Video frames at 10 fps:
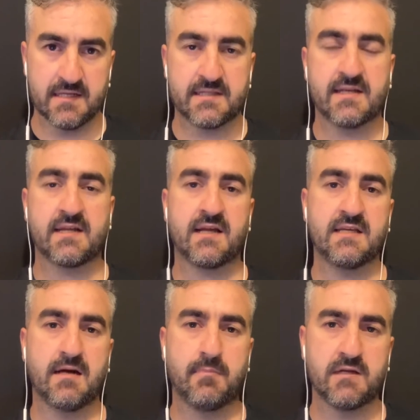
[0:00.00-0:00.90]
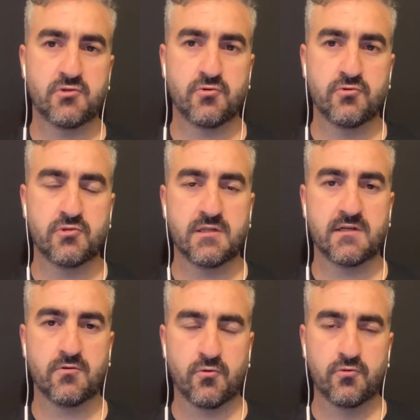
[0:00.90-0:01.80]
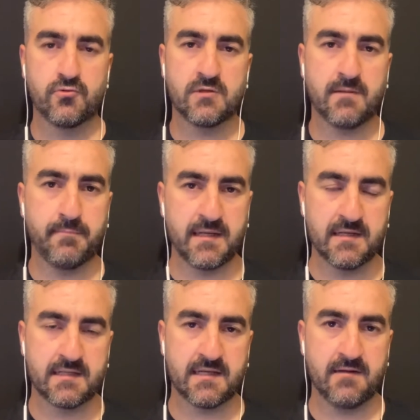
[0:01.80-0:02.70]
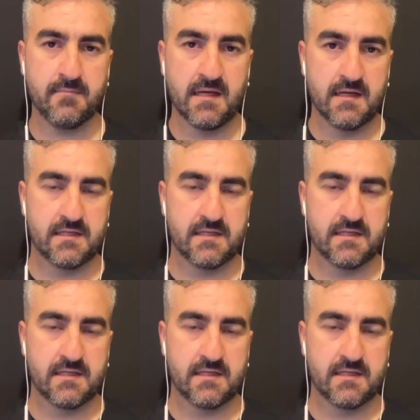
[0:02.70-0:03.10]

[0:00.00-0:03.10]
gereken yabancı oyuncuların olduğunu da belirtelim.